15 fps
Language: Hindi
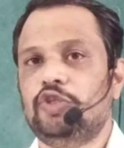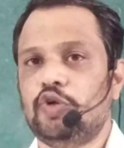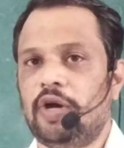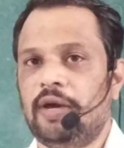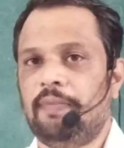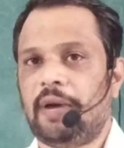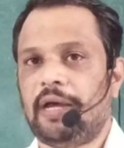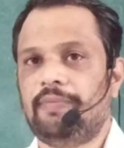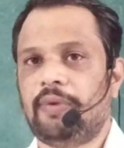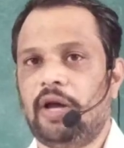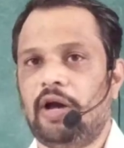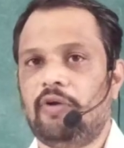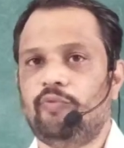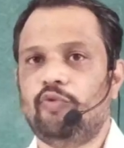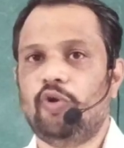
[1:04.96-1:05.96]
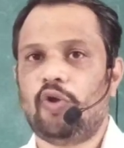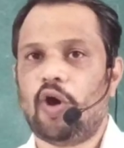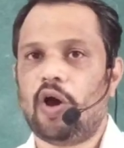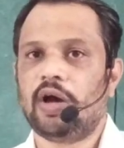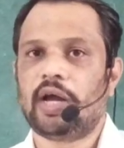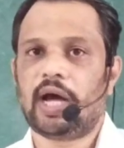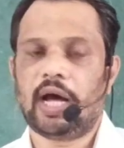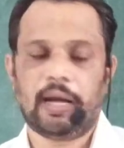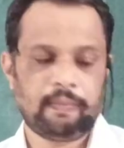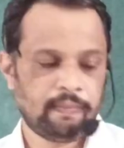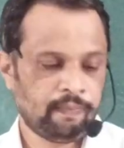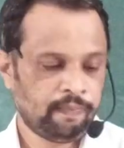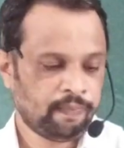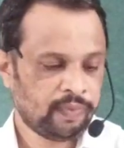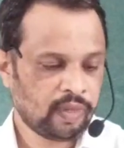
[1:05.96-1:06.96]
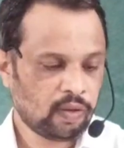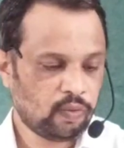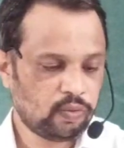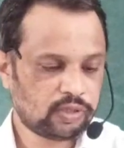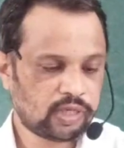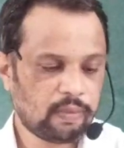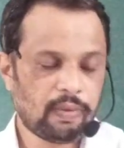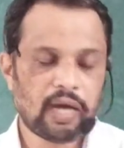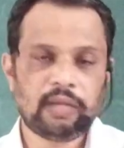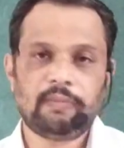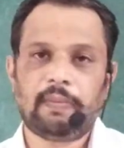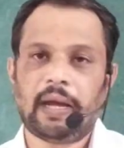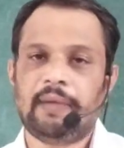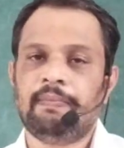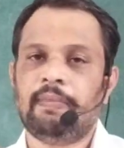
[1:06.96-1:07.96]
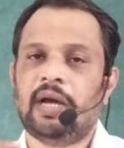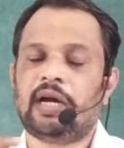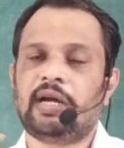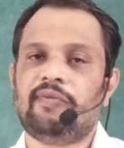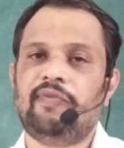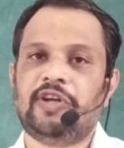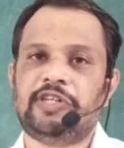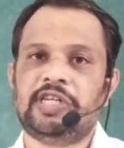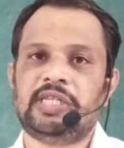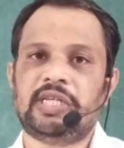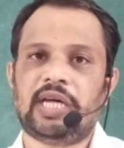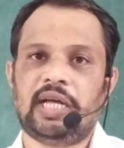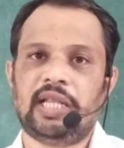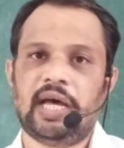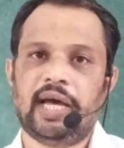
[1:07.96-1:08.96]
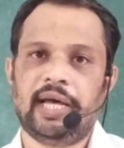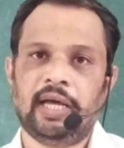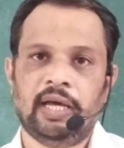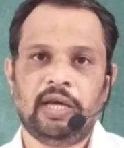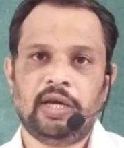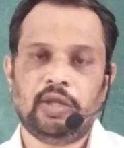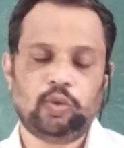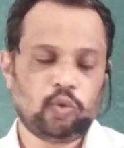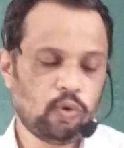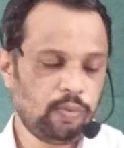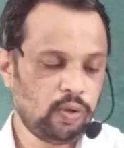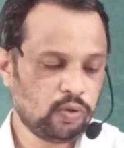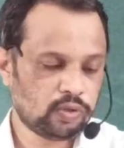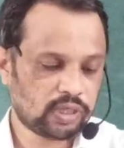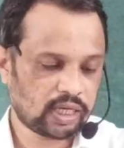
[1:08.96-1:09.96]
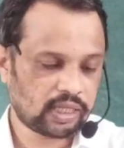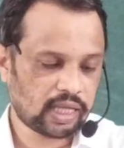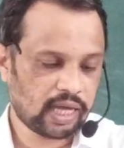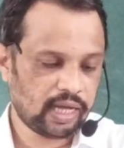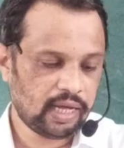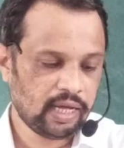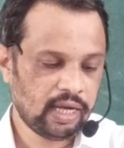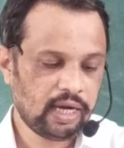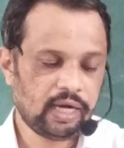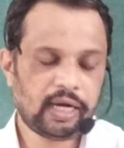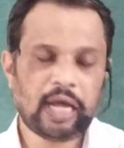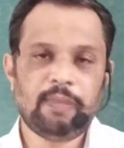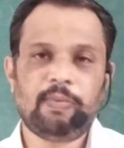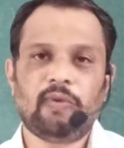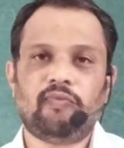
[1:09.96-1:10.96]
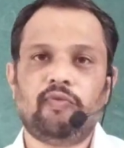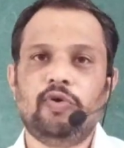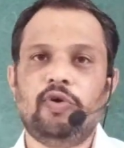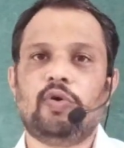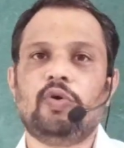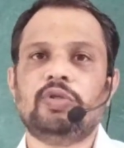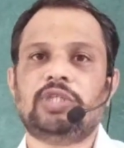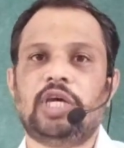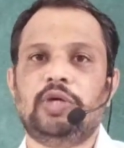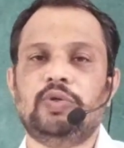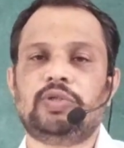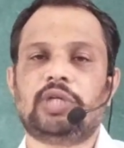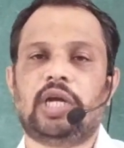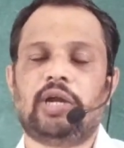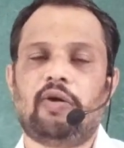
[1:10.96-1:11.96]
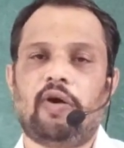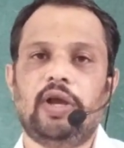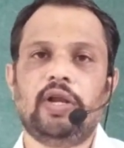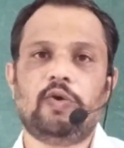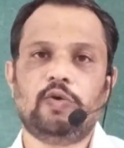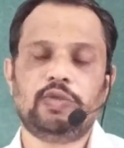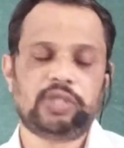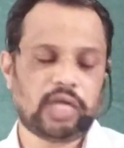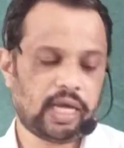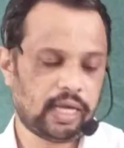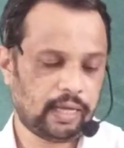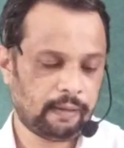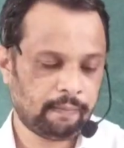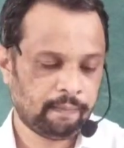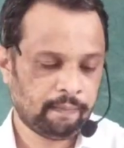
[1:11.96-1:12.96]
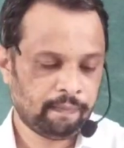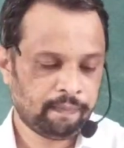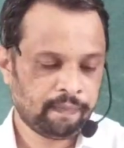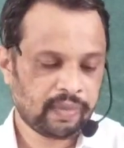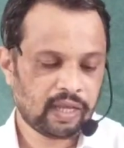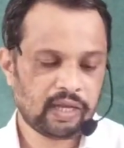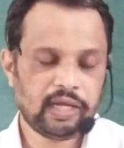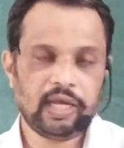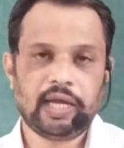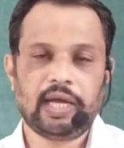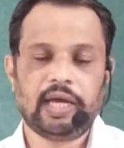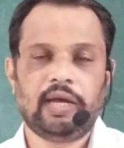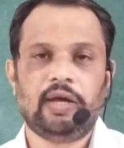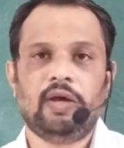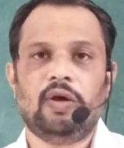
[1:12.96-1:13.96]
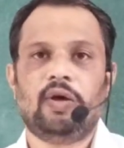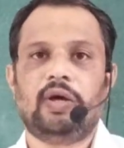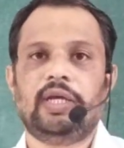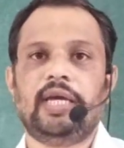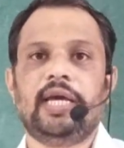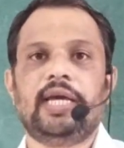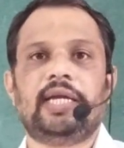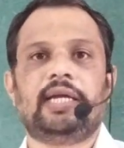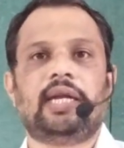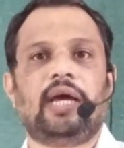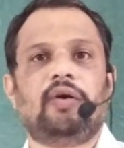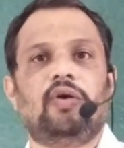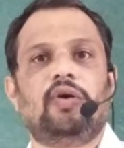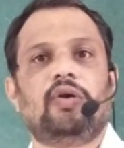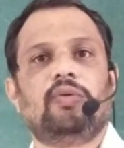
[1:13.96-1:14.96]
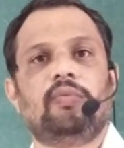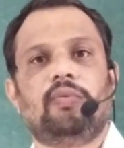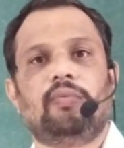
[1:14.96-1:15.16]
जो है पाइप का वो लॉन्ग रहा उसके बाद पाइप में अगर फ्रिक्शन ज़्यादा है तो भी हो सकता है टाइप ऑफ फ्लूड कौन सा यूज़ कर रहे हो ऑयल कौन सा है ठीक है ये और